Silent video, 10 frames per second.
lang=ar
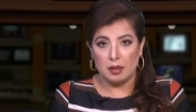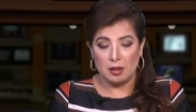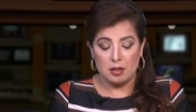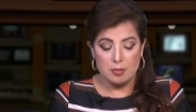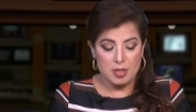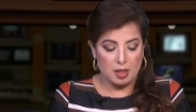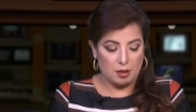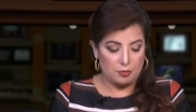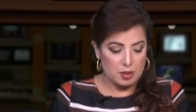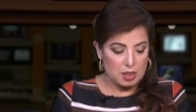لنقيب
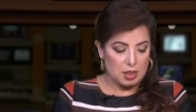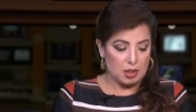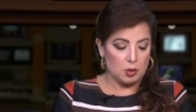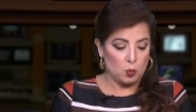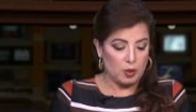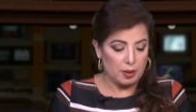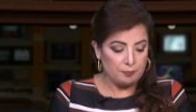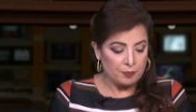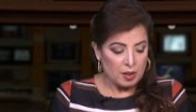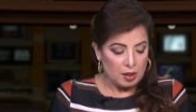الصحفيين
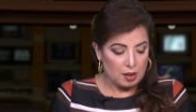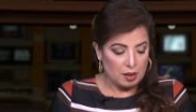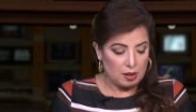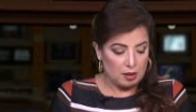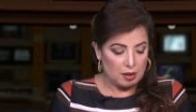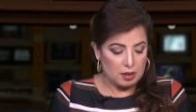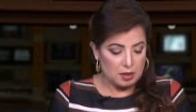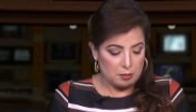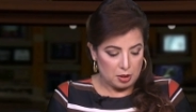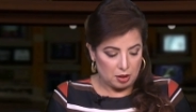
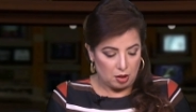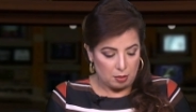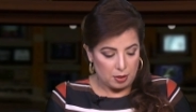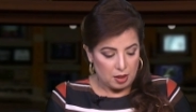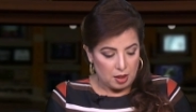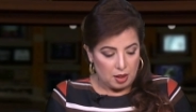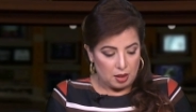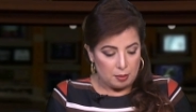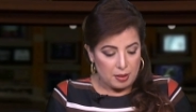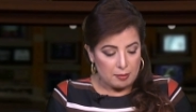واثنين آه، من نقابة
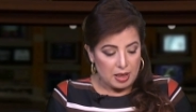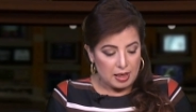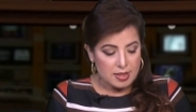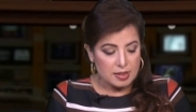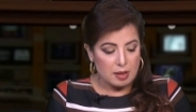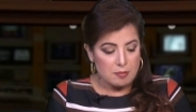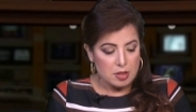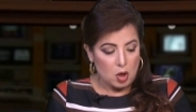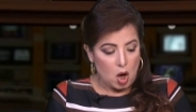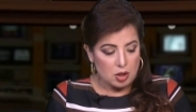ما الذي تم
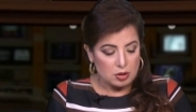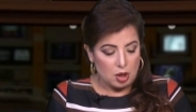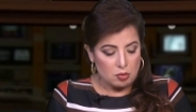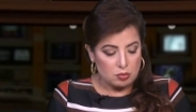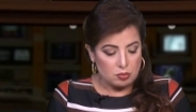النهاردة